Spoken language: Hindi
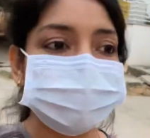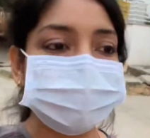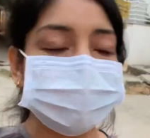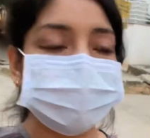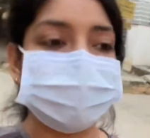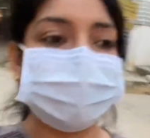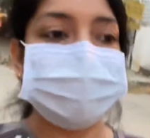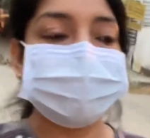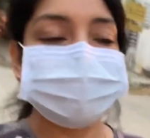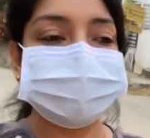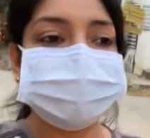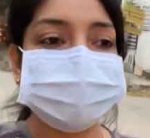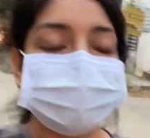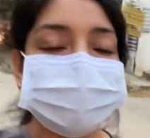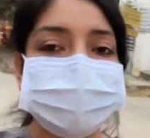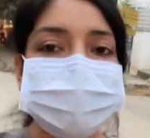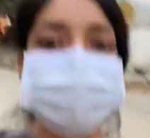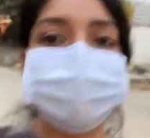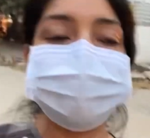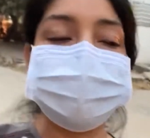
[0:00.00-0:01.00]
पे
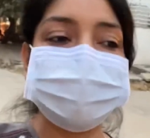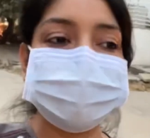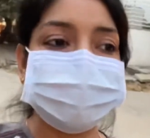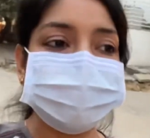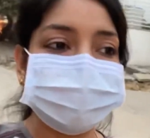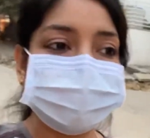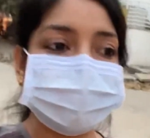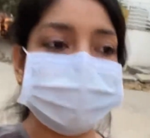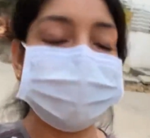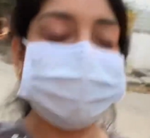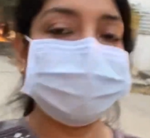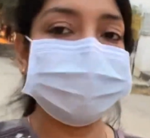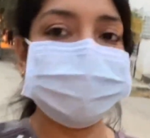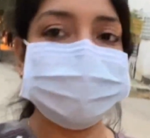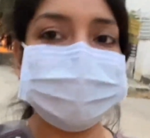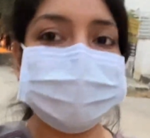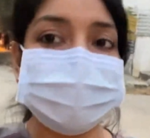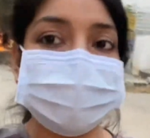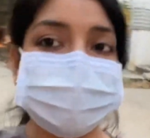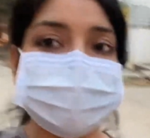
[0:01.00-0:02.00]
आजकल ना हमारा एक नया
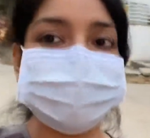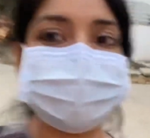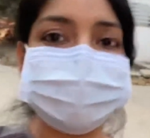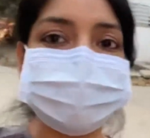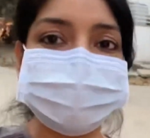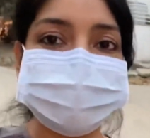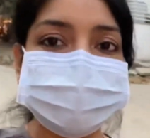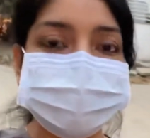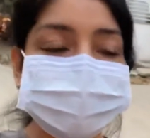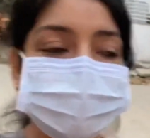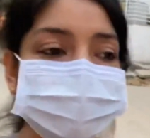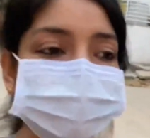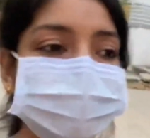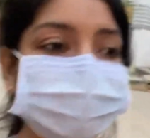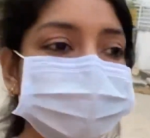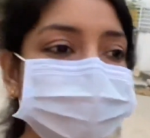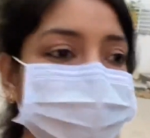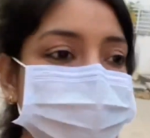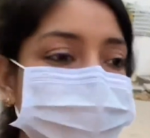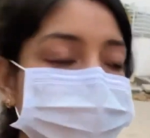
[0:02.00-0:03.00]
नया आदत
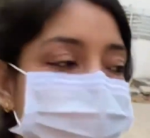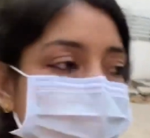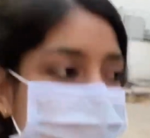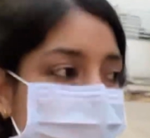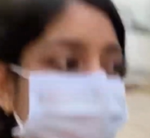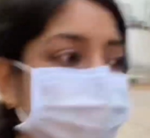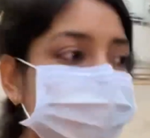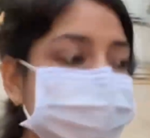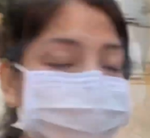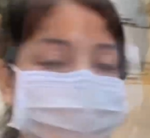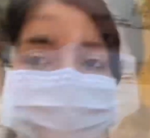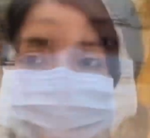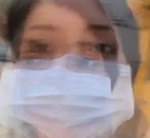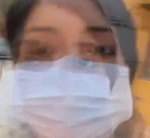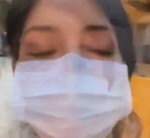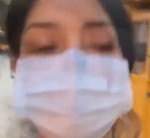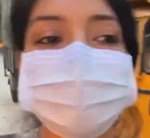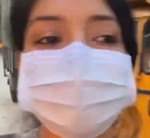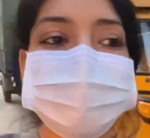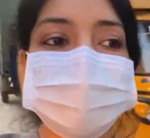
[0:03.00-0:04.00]
बना है
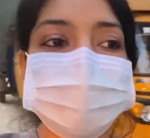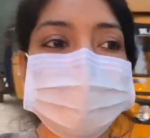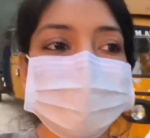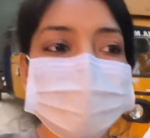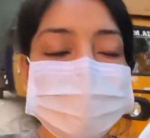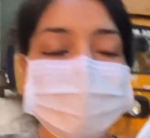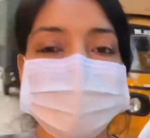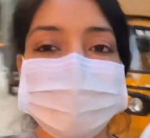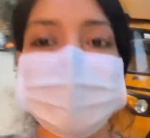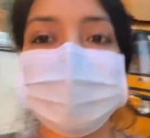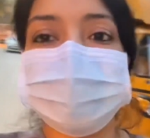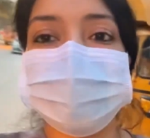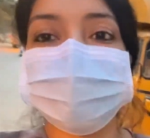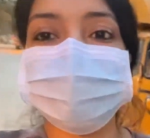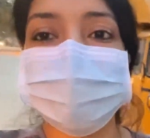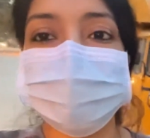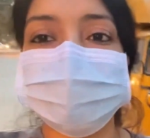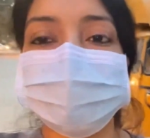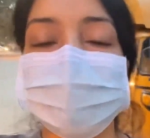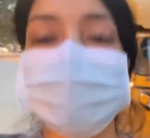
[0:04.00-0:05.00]
हम रोज़ ऐसे
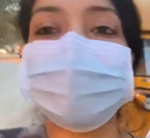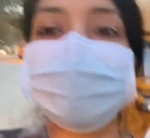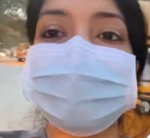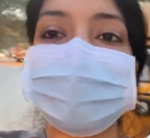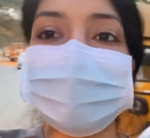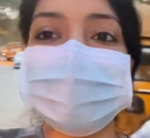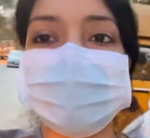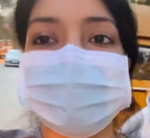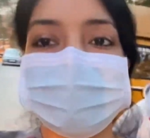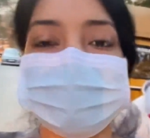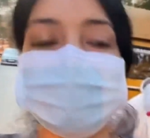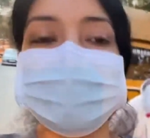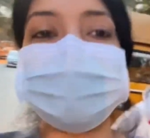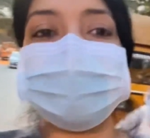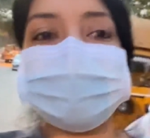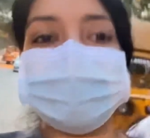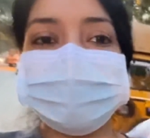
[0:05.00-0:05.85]
इवनिंग में टहलने निकले